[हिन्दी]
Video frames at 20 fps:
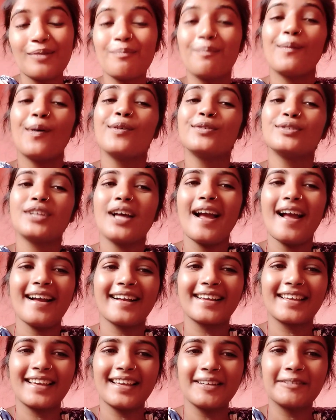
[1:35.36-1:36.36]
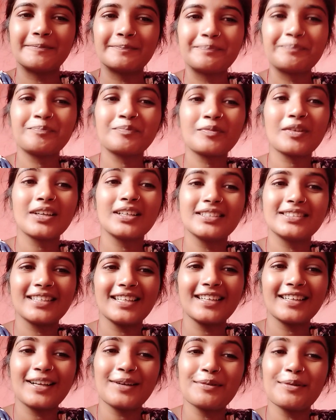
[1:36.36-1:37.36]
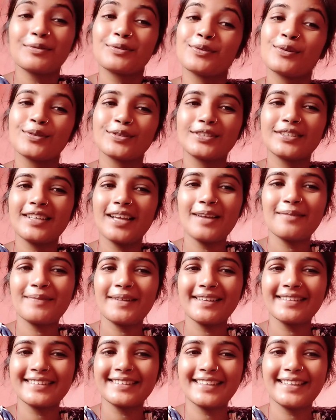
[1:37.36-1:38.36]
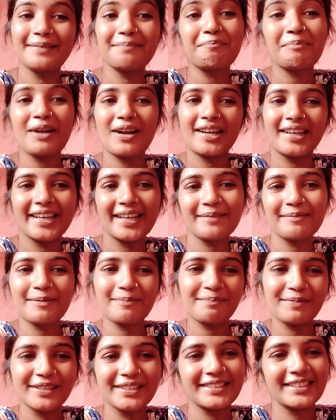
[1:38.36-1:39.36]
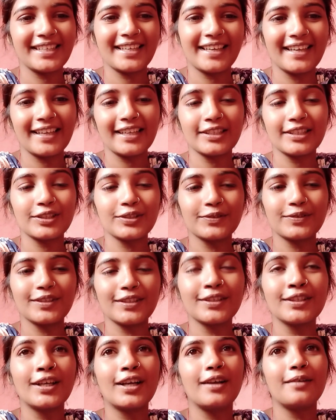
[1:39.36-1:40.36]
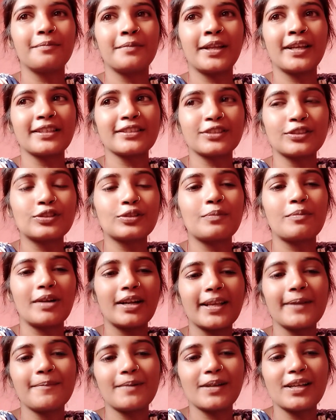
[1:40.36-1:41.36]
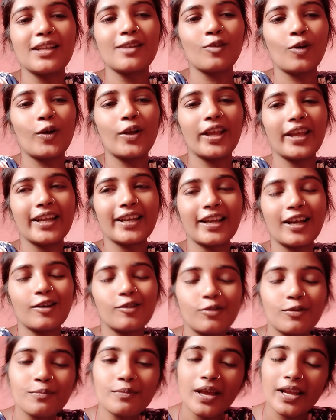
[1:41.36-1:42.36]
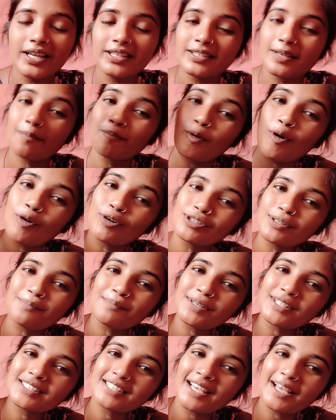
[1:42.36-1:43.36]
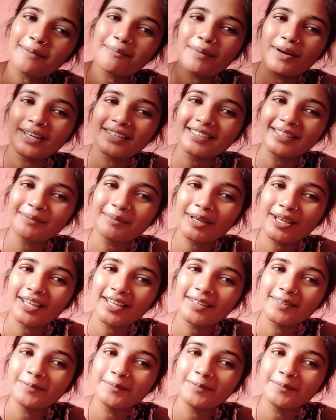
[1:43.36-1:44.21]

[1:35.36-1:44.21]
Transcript: बहुत आगे इसलिए कभी सोचना मत कि पढ़ने में पीछे है क्योंकि मेरे से जो बड़े बड़े लोग हैं ना वो मेरे से बहुत पीछे है पढ़ने में